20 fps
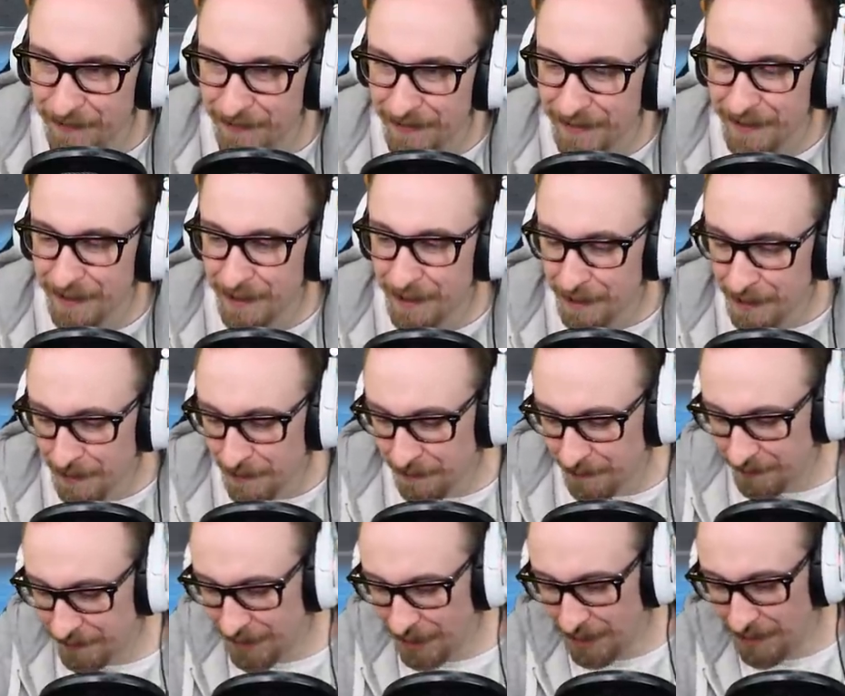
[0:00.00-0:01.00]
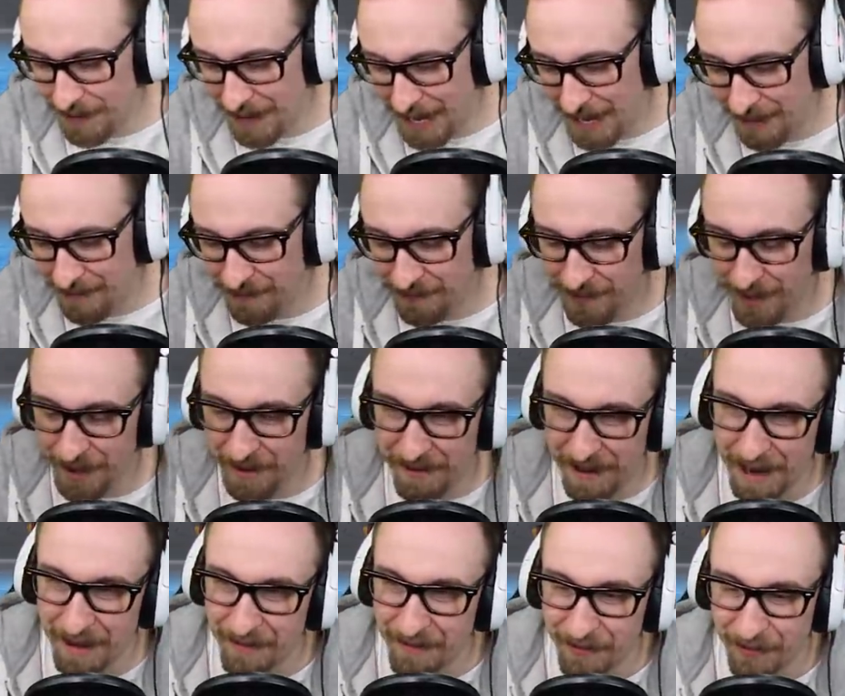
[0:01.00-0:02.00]
Wysłałem. Dobra, dobra,
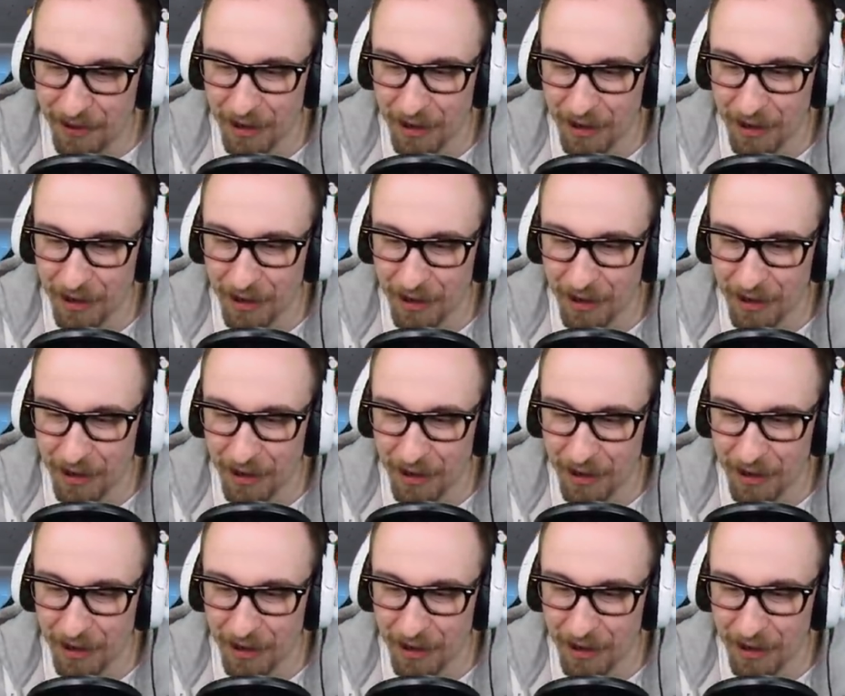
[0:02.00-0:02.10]
wysłałem.